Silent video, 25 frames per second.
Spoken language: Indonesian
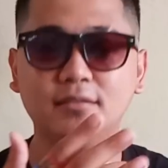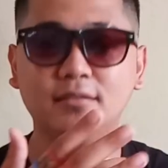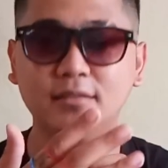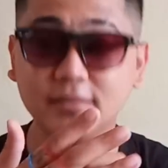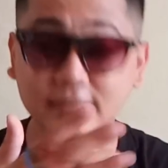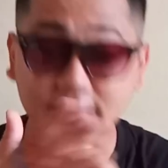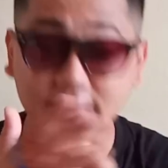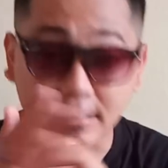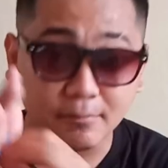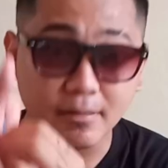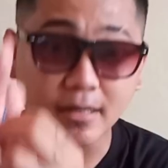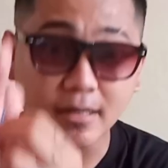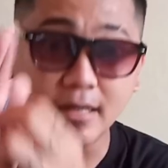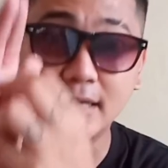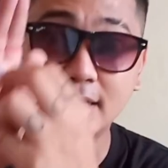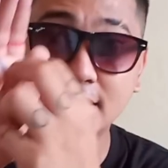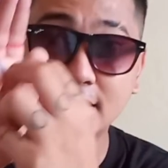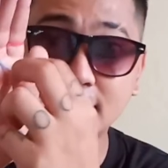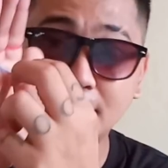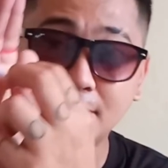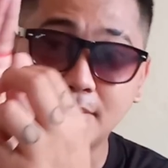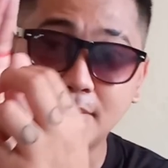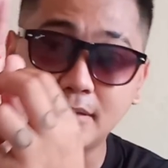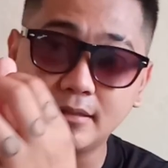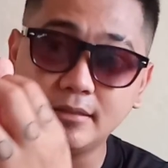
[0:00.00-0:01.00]
Sama,
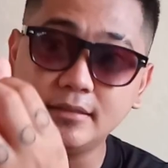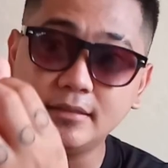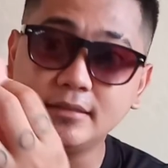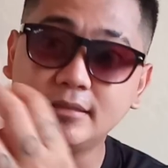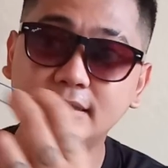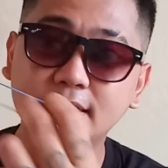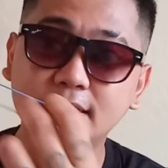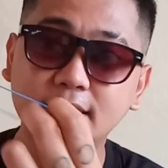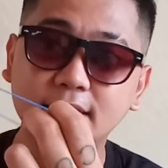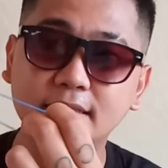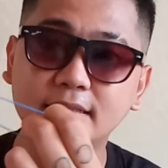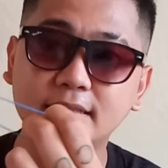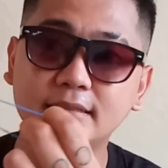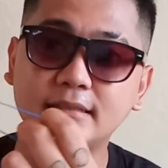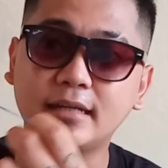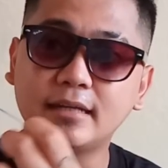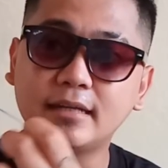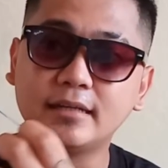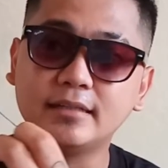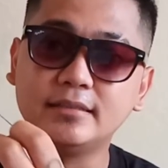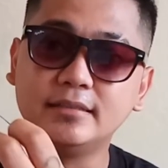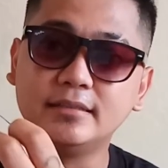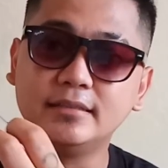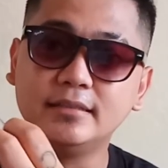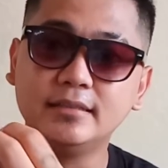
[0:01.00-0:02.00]
sama, ini gini,
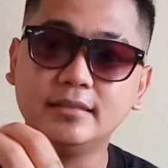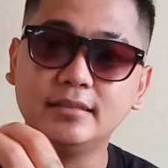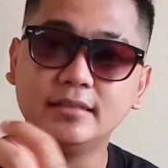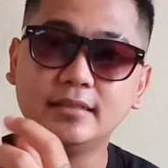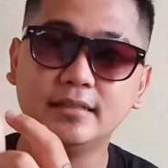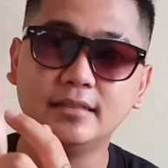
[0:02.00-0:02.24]
tarik sini